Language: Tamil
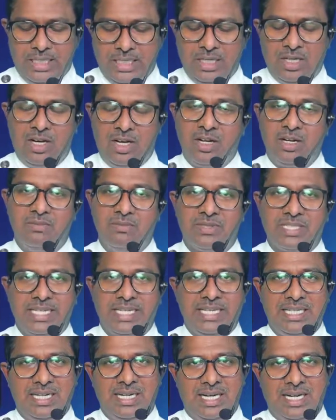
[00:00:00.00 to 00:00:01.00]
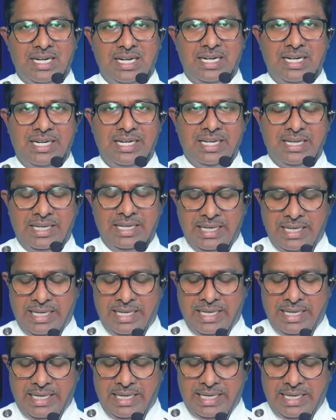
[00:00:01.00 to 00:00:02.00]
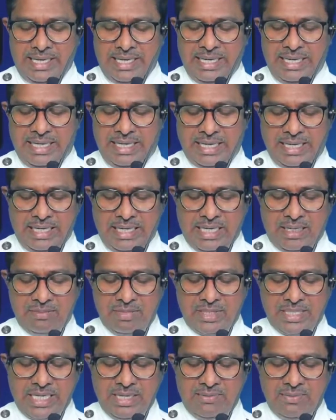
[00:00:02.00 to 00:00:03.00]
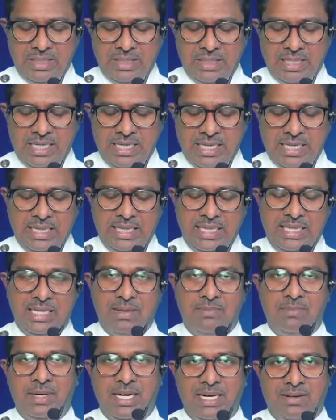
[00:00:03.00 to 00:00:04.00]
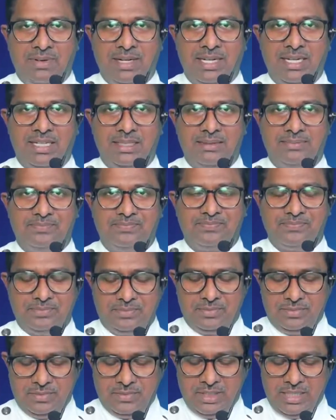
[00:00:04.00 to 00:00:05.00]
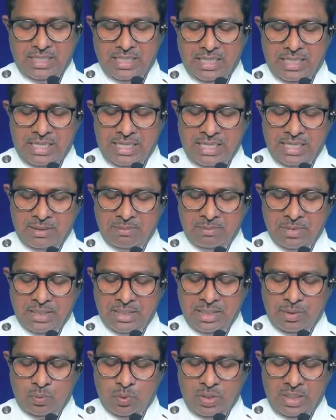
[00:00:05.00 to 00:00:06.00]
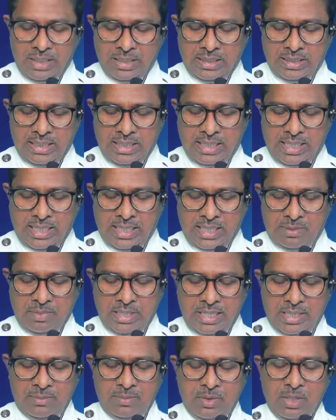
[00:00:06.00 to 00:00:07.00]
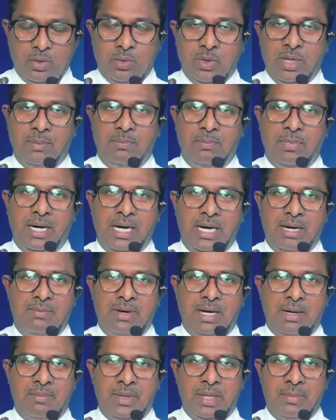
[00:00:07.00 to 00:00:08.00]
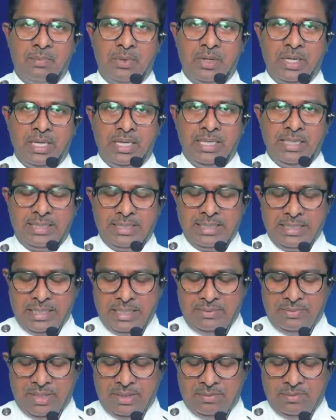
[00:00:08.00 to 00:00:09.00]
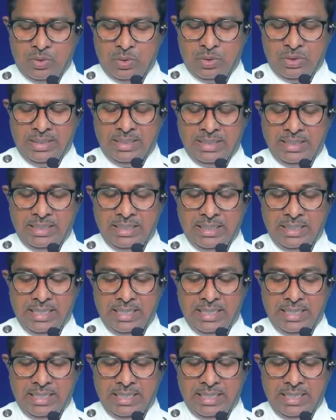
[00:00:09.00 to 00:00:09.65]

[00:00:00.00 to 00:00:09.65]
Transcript: எல்லாரும் செய்கிறார்களே என நாம் செய்வதுதான் அதிக பாவங்கள் ஆரம்பத்தில் உலகத்தில் கட்டமைக்கப்பட்டுள்ள பாவ அமைப்புகளில் சிக்கிவிடும்போது